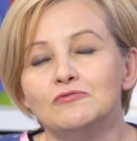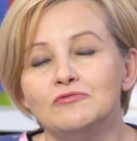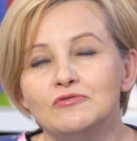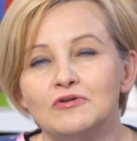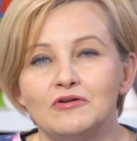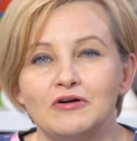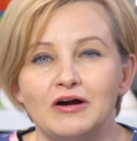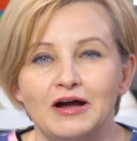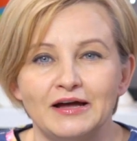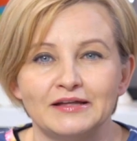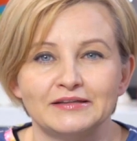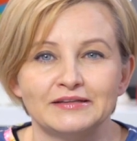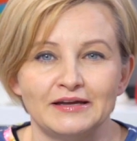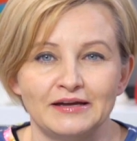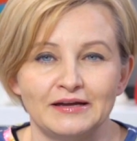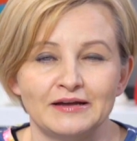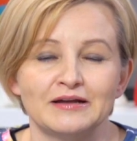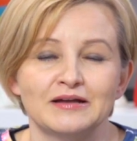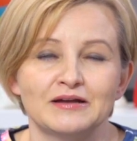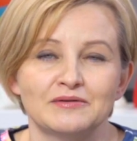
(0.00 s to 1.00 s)

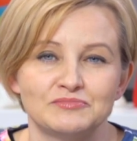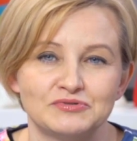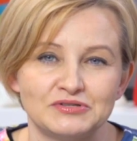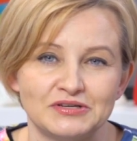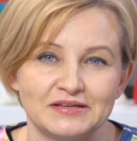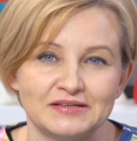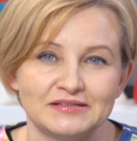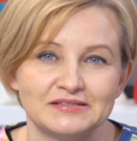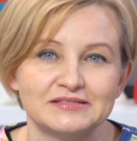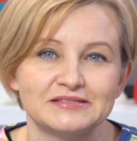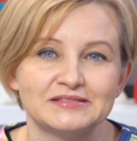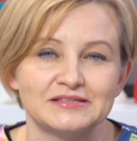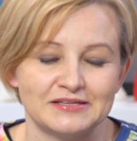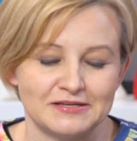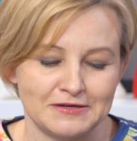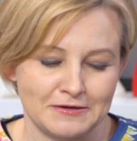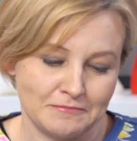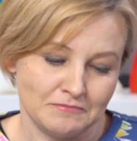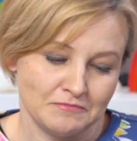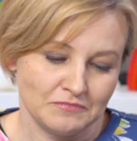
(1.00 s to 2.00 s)
ukochana przez
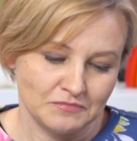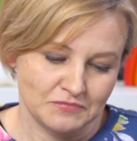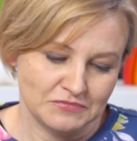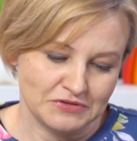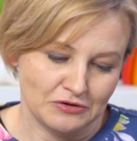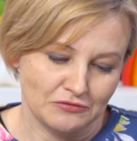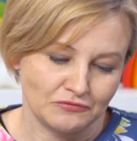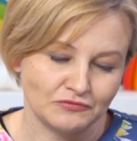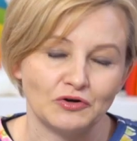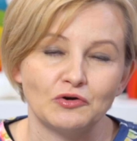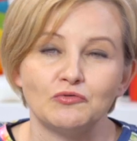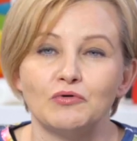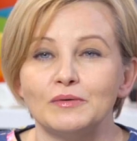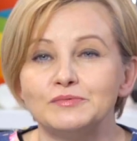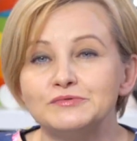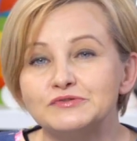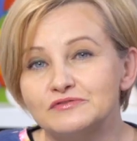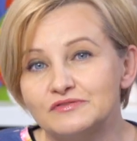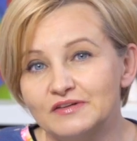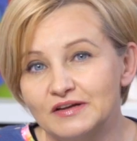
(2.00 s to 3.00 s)
e, zarówno
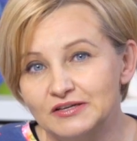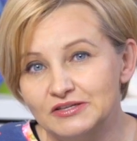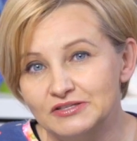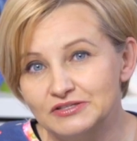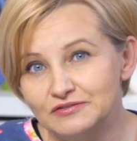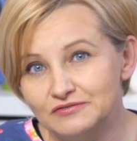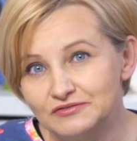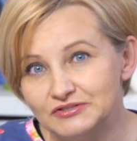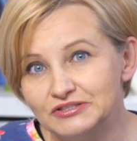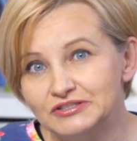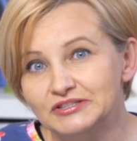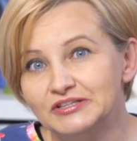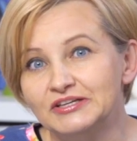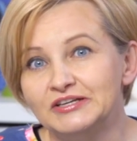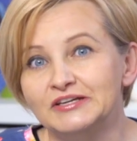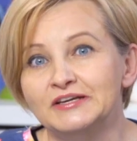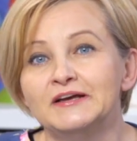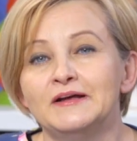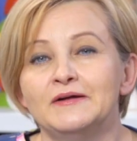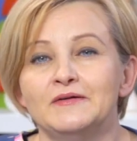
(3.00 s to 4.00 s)
chłopców, jak i
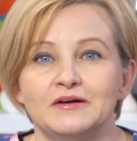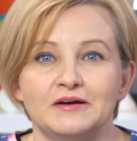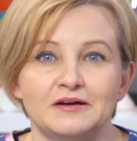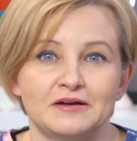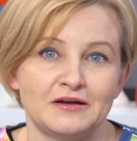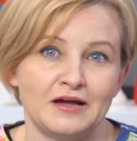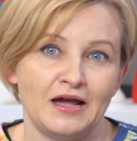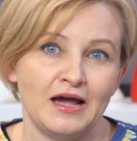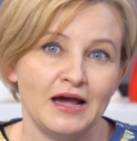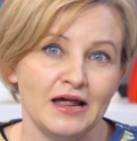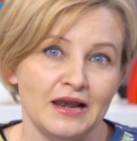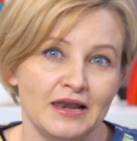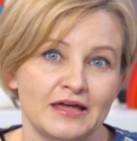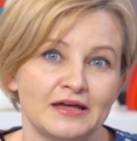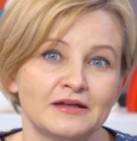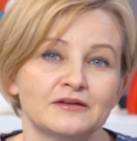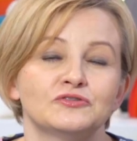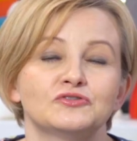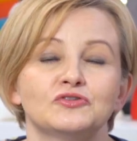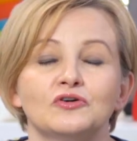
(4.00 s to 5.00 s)
dziewczynki,
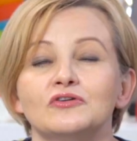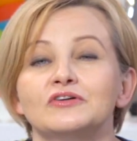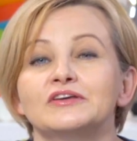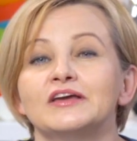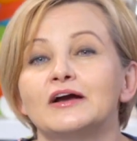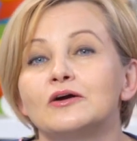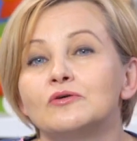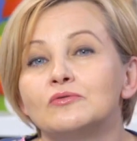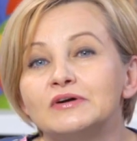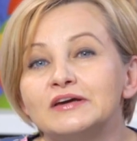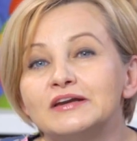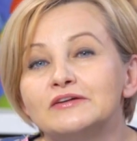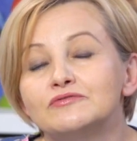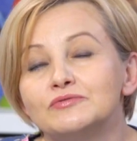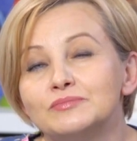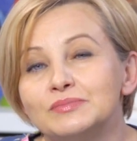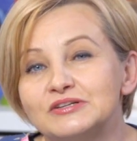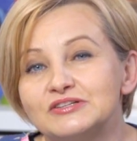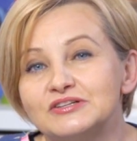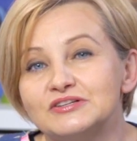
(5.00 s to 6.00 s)
ale to, jaką grę
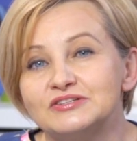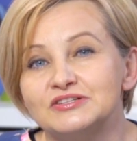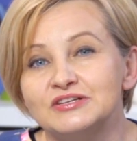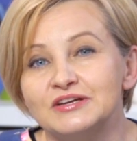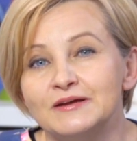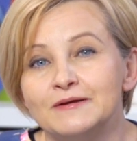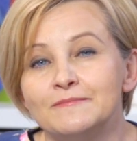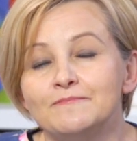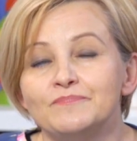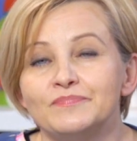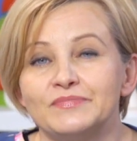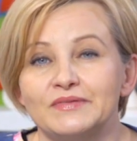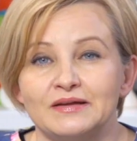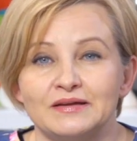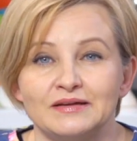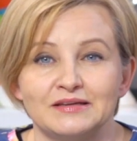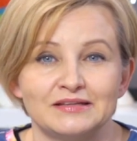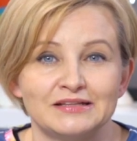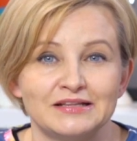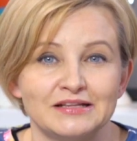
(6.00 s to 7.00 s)
wybierzecie
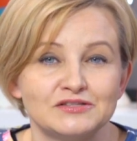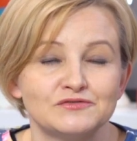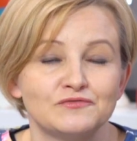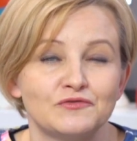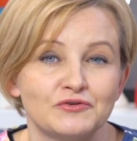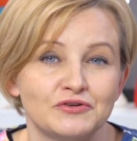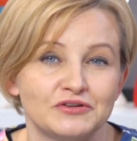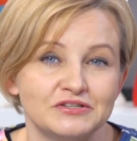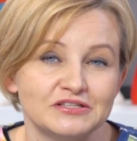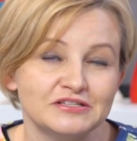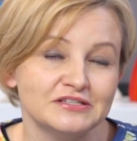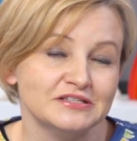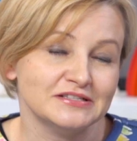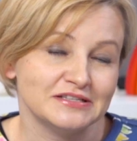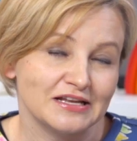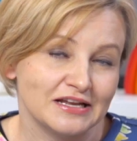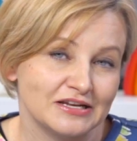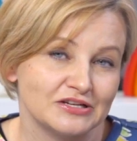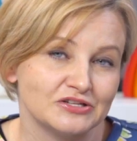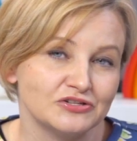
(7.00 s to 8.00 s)
e, dla swoich dzieci,
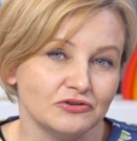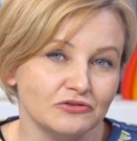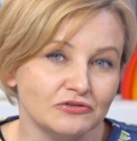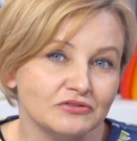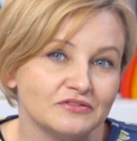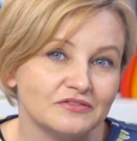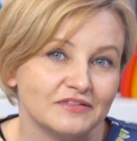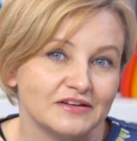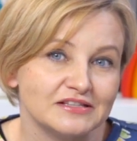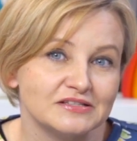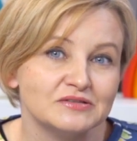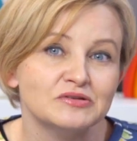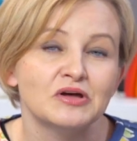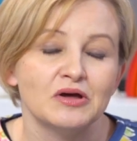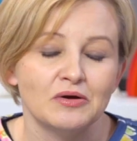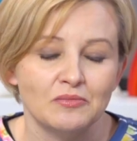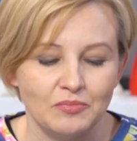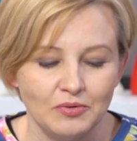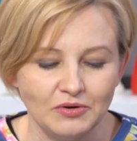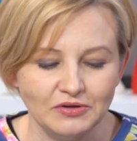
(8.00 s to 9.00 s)
zależy od Was,
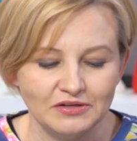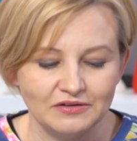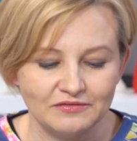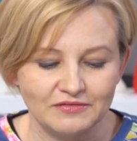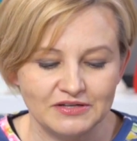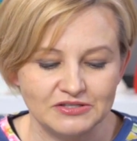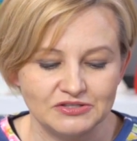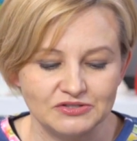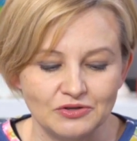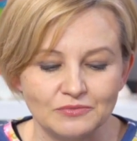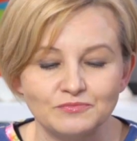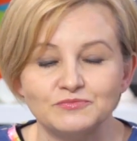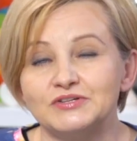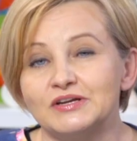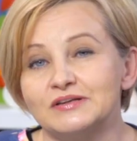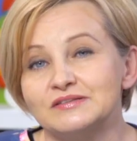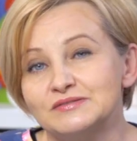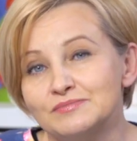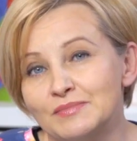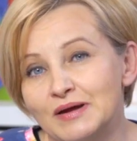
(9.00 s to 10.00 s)
ponieważ Top
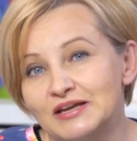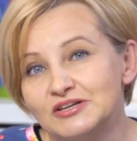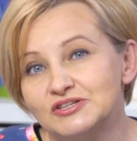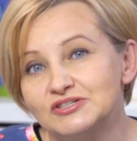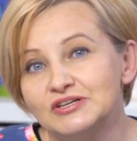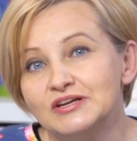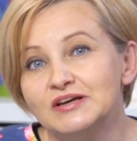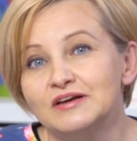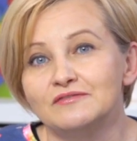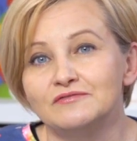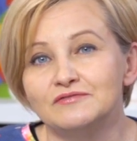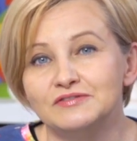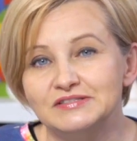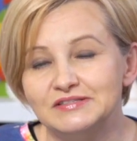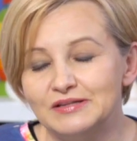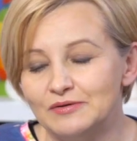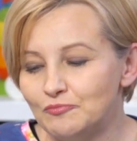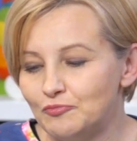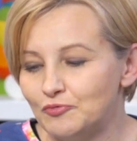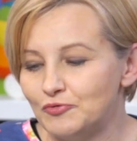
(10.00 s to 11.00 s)
Trans Match
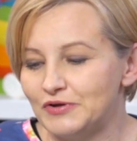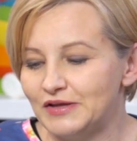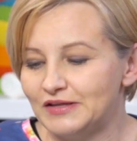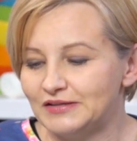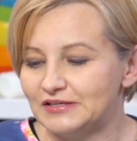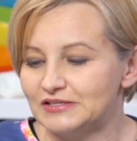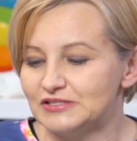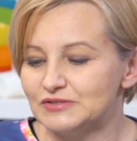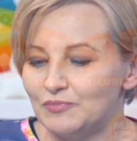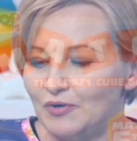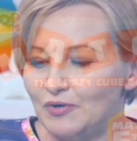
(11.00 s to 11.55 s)
występuje też z